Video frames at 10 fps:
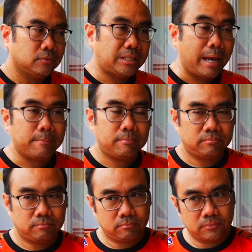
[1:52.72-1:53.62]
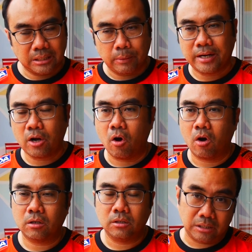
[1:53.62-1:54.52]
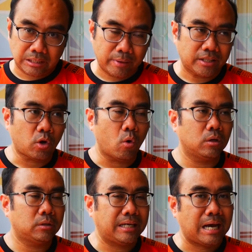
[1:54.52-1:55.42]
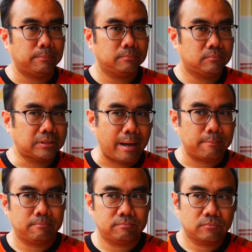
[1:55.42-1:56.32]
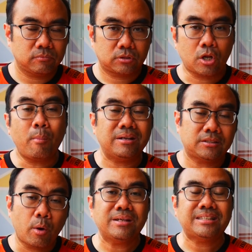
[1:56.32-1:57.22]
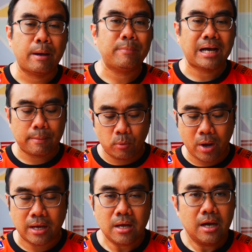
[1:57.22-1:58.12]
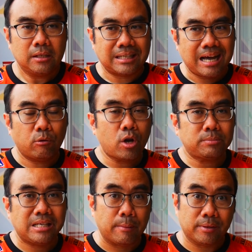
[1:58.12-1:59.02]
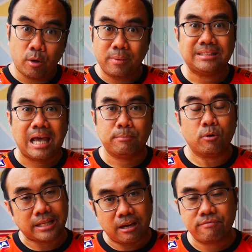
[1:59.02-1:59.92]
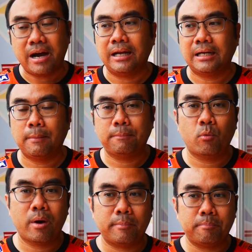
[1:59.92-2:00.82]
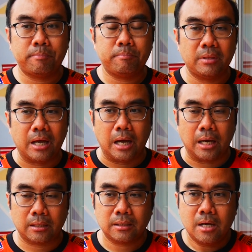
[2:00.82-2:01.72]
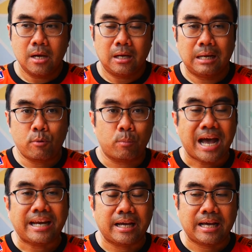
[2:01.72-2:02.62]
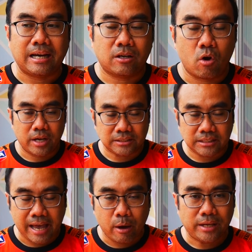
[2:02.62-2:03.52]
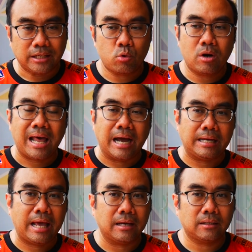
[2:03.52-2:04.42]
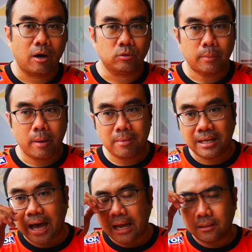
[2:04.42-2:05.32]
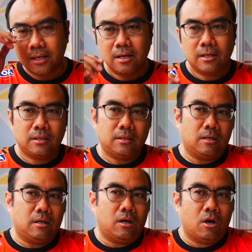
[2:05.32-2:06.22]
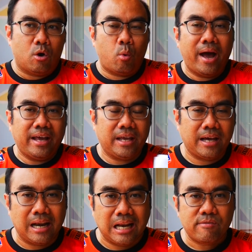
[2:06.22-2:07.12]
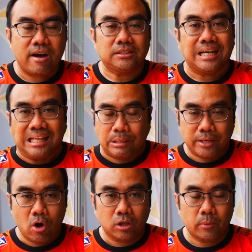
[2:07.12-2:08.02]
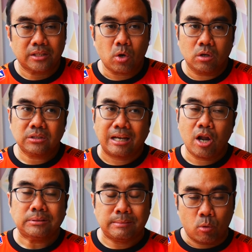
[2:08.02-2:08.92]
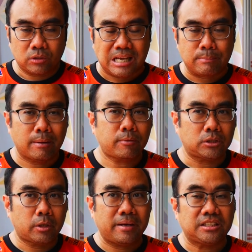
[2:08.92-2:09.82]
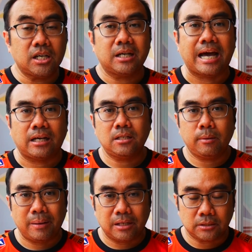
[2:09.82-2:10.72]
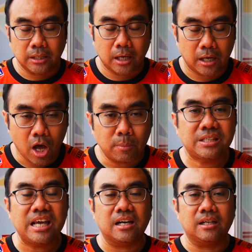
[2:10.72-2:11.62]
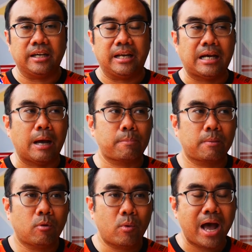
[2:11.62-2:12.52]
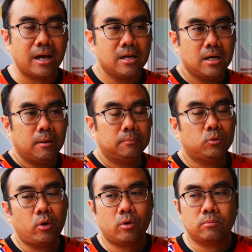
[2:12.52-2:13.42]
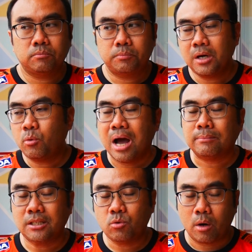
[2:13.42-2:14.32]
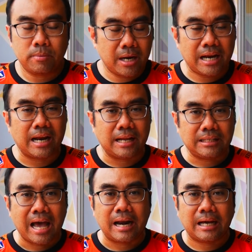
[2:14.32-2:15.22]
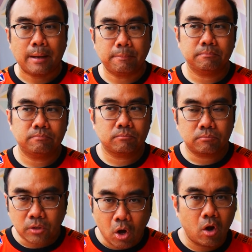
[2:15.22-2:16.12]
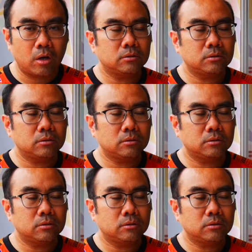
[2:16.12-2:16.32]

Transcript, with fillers: แชมป์ตะวันออกหรือตะวันตกนะครับแชมป์ต้องเป็นต้องเป็นแชมป์นะครับ เพราะว่าจะเข้ารอบชิงเนี่ยต้องเป็นแชมป์ของแต่ละฝั่งนะครับเพราะว่าเดี๋ยวระบบการแข่งขันง ACL เนี่ยช่วงหลังเนี่ยเขาจะไม่มีการไขว้กันระหว่างสายตะวันออกตะวันตกตั้งแต่รอบ 16 ทีมครับก่อนจะไปเจอกันก็คือเป็นเจอกันรอบชิงเลยนะครับเพราะว่าด้วยเพื่อความสะดวกเพื่ออะไรหลาย ๆ อย่างนะครับ ก็